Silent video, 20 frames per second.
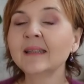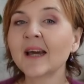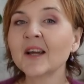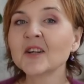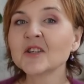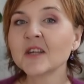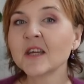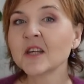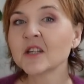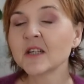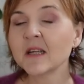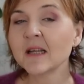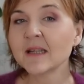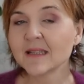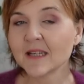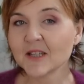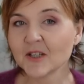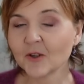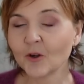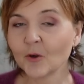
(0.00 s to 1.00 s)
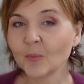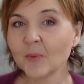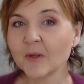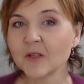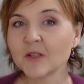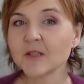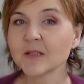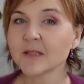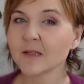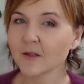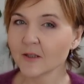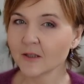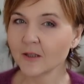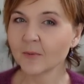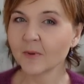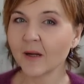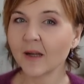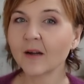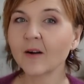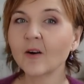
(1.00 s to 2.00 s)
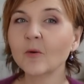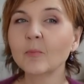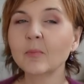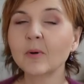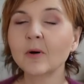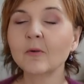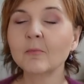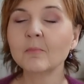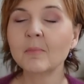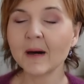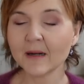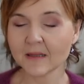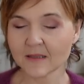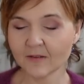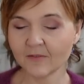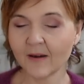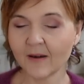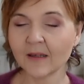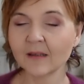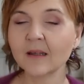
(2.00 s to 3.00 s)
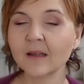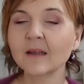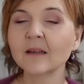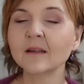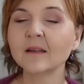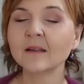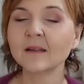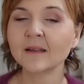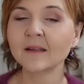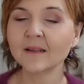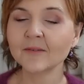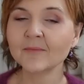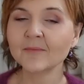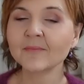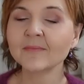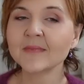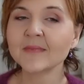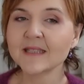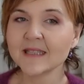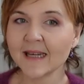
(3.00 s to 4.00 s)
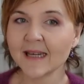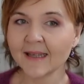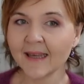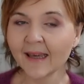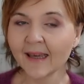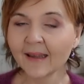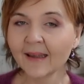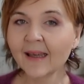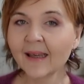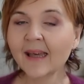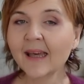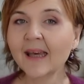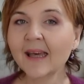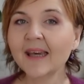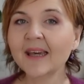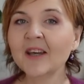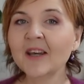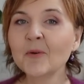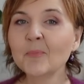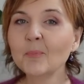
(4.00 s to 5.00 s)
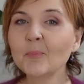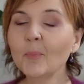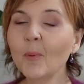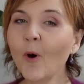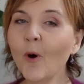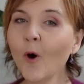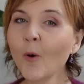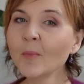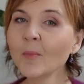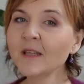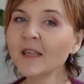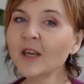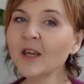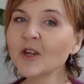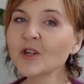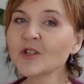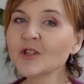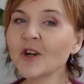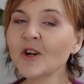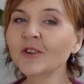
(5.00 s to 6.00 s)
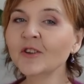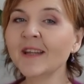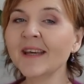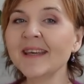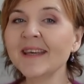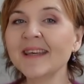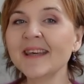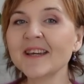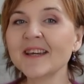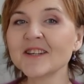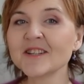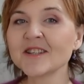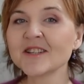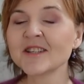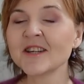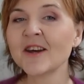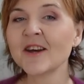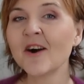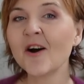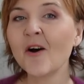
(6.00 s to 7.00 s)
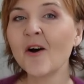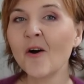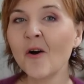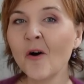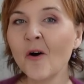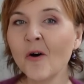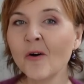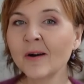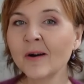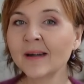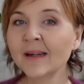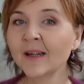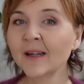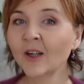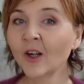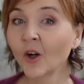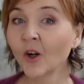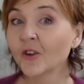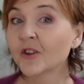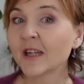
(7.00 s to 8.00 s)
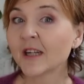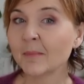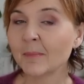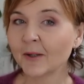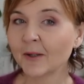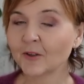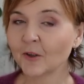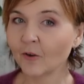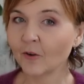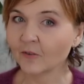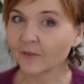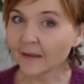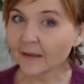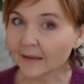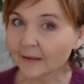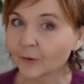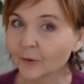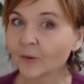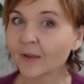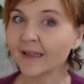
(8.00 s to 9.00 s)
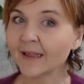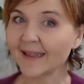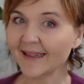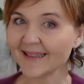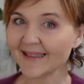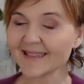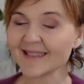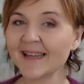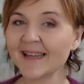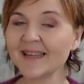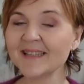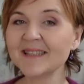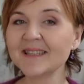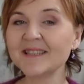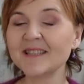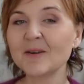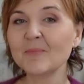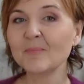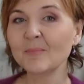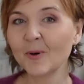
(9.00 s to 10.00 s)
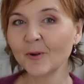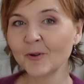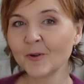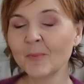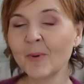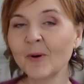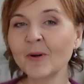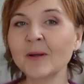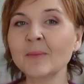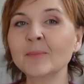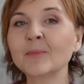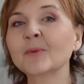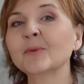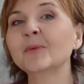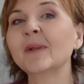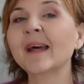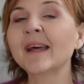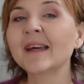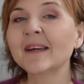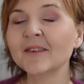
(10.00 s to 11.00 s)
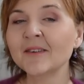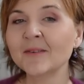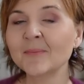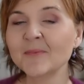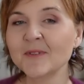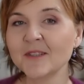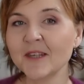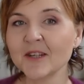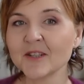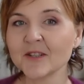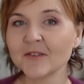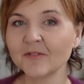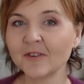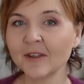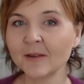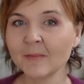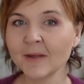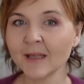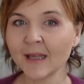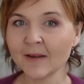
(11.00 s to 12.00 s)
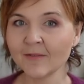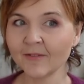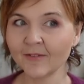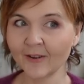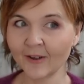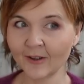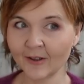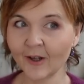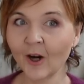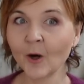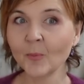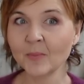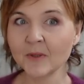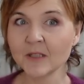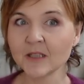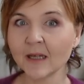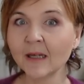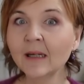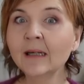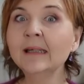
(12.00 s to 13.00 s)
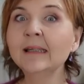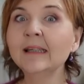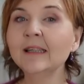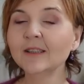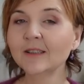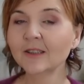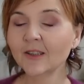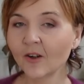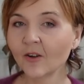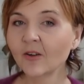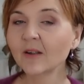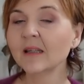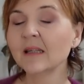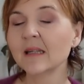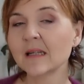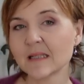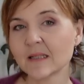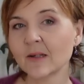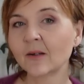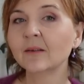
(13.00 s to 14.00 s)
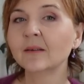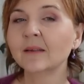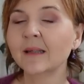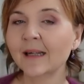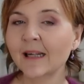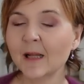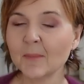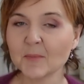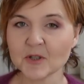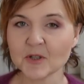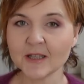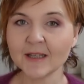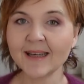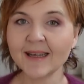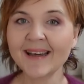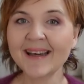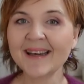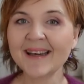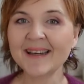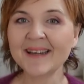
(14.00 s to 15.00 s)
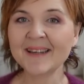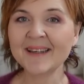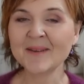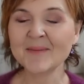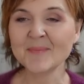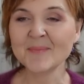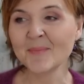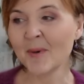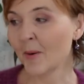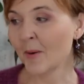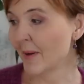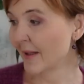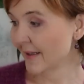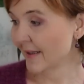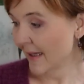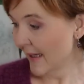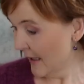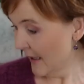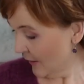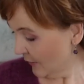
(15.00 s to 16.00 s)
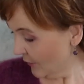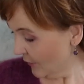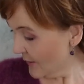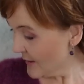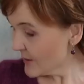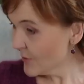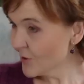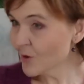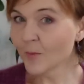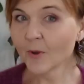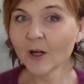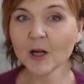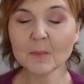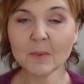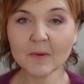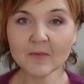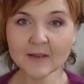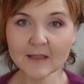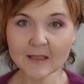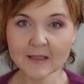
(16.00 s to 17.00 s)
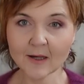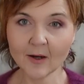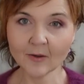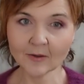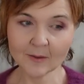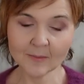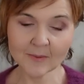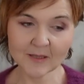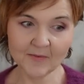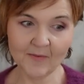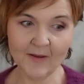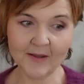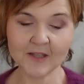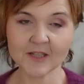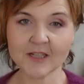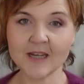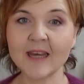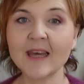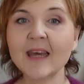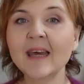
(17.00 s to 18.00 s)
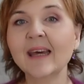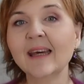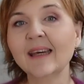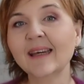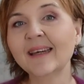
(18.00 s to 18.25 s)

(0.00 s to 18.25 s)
Także jeżeli chcecie kupić kupić coś dobrego po bardzo fajnej y, cenie, y, pomniejszonej jeszcze o y, kod rabatowy, który znajdziecie pod moim tutaj dzisiejszym filmikiem w opisie, to jest to najlepszy y, moment. No i cóż mogę powiedzieć o tym swetrze?